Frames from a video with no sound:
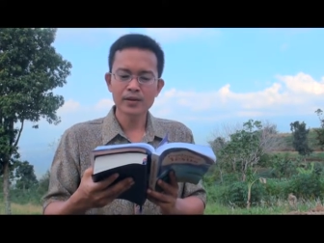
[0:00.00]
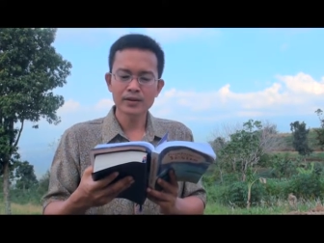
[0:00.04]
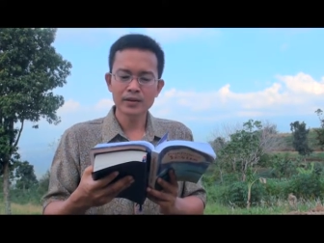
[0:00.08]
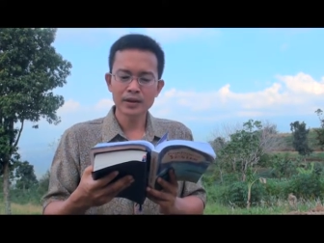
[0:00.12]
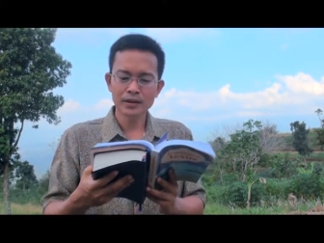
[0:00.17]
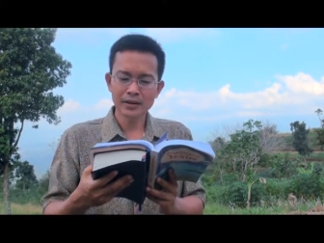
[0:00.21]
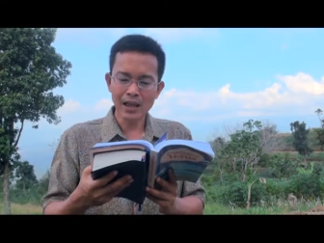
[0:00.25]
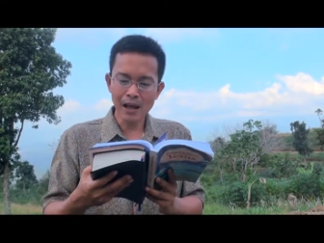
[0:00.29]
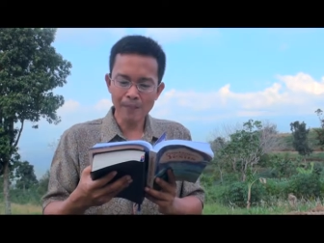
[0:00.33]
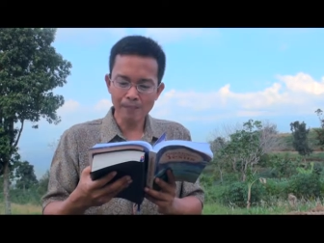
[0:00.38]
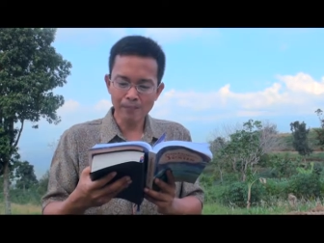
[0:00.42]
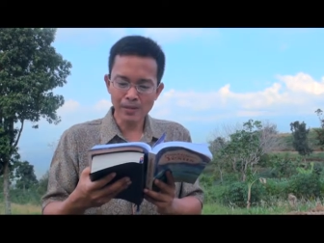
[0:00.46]

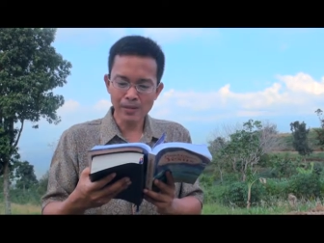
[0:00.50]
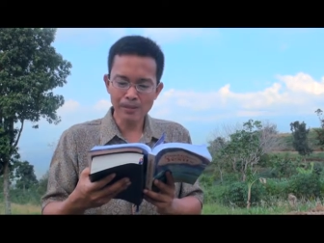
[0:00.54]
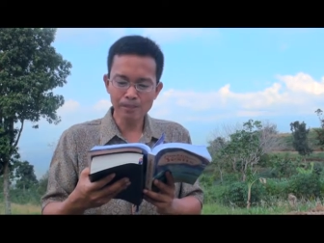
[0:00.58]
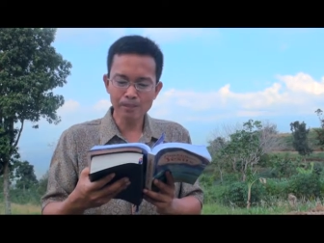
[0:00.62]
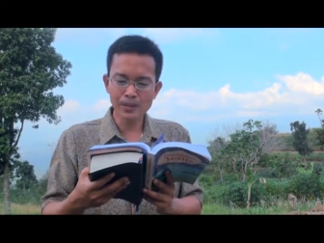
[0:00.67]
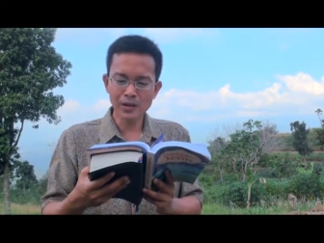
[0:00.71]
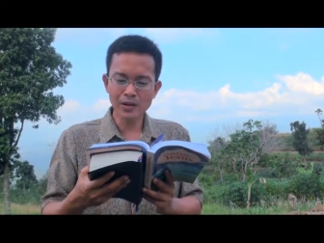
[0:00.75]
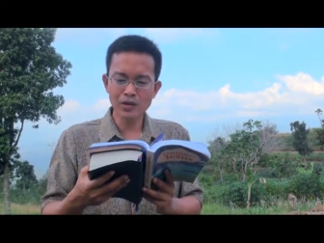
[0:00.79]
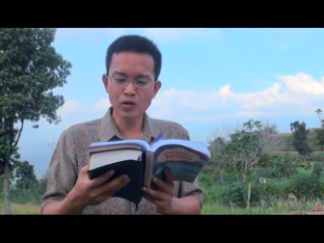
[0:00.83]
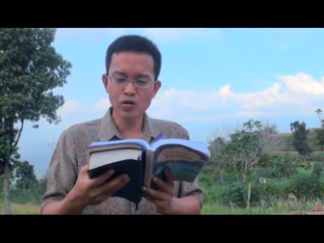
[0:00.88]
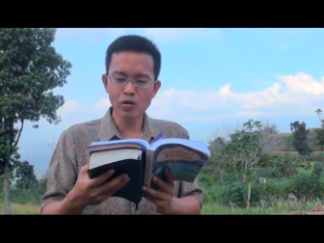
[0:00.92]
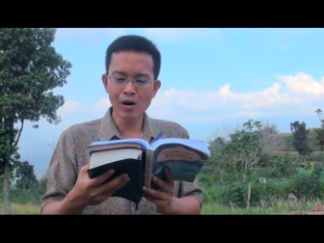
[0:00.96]
Tetapi
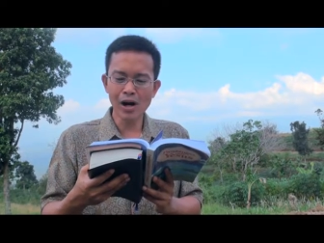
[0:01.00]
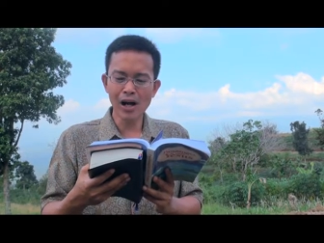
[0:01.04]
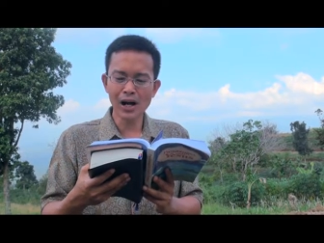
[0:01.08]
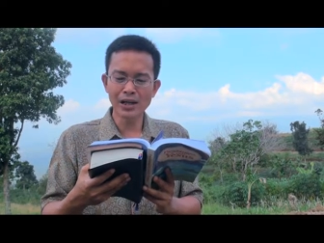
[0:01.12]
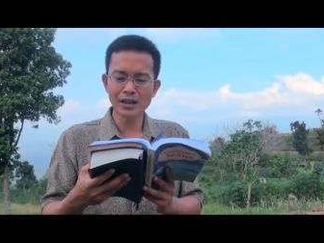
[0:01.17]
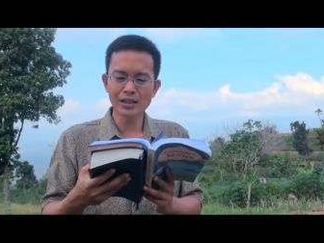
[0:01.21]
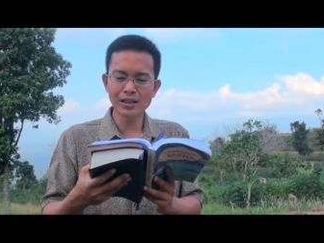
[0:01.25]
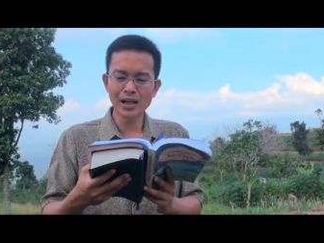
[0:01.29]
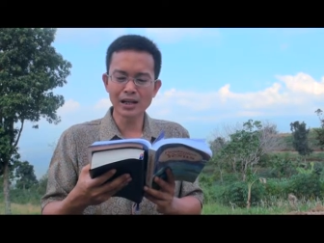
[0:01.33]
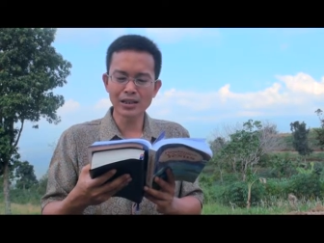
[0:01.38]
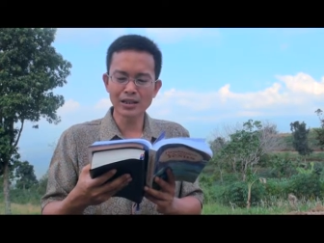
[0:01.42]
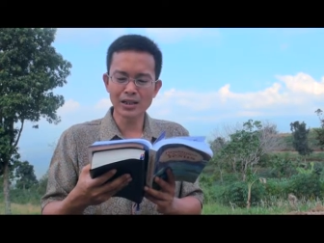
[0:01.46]

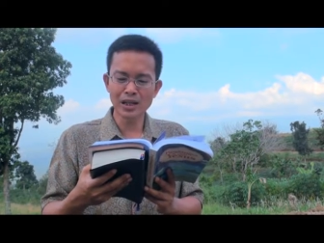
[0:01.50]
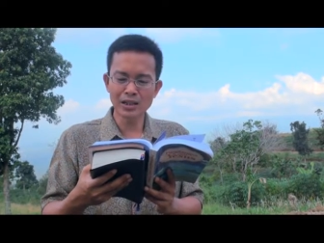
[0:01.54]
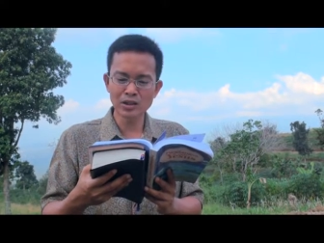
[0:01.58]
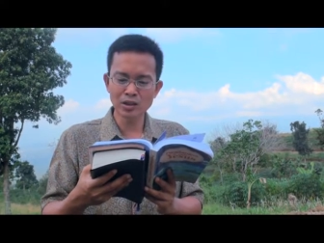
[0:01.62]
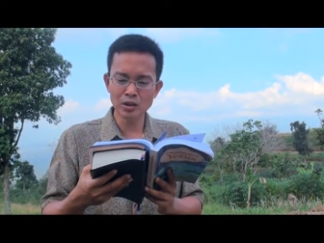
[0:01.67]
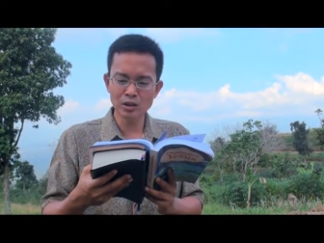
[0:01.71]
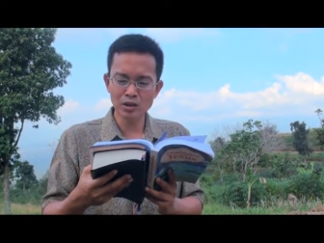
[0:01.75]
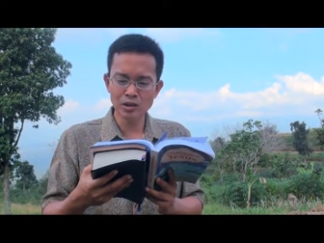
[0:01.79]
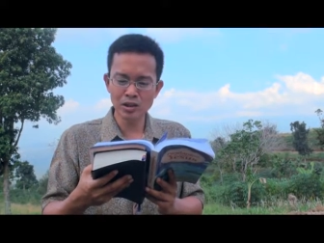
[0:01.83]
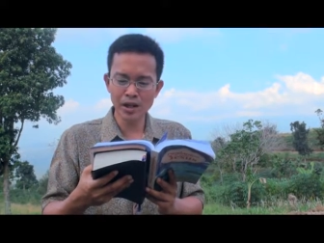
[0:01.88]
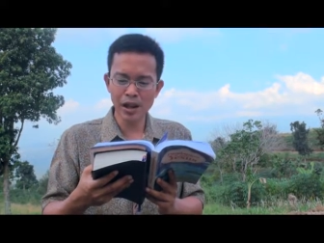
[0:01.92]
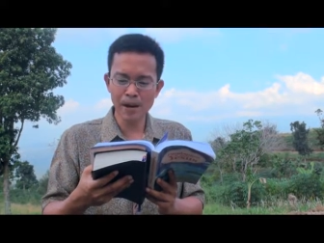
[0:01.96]
perjuangan yang
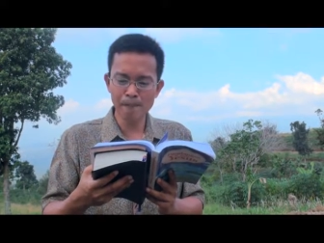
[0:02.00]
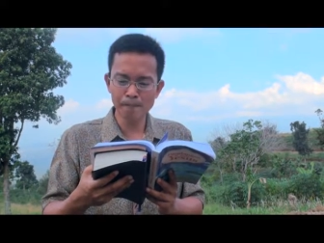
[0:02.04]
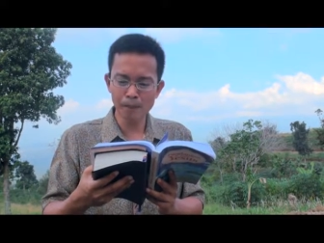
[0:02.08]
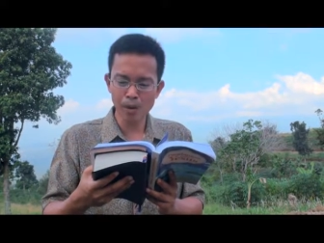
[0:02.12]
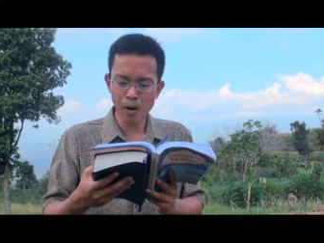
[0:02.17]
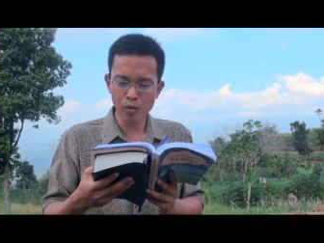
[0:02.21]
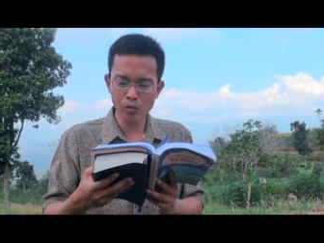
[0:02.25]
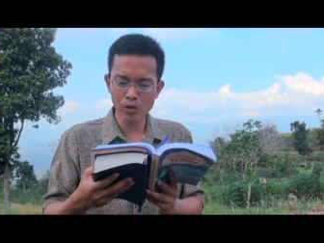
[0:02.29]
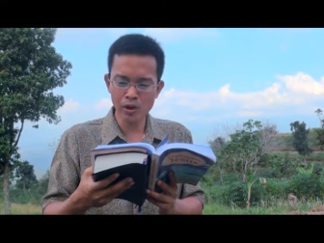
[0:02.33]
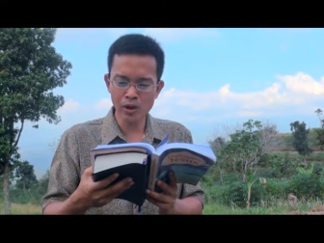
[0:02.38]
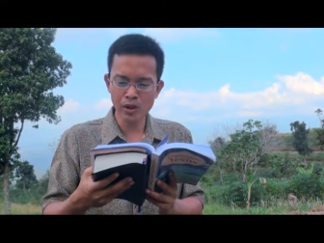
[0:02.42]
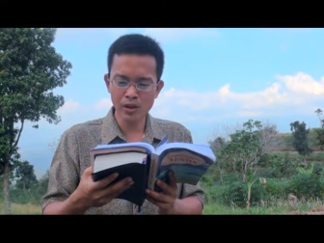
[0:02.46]
Yesus
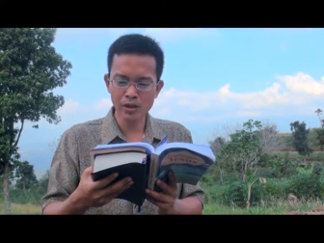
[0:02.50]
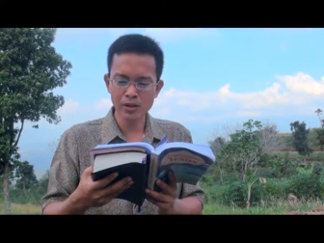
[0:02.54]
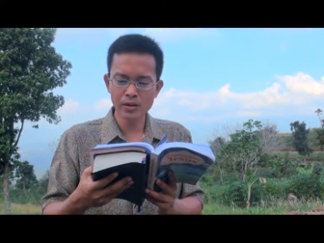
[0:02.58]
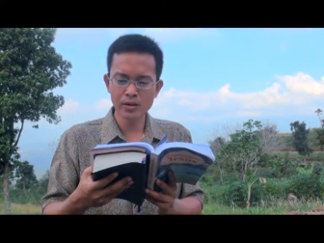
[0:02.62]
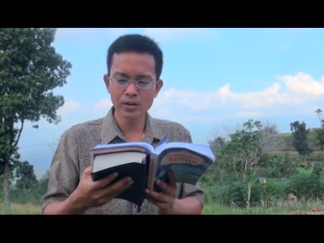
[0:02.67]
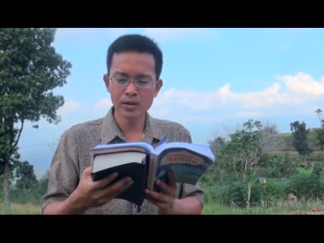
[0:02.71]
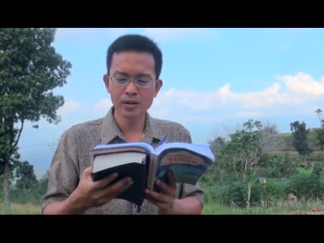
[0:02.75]
selampaui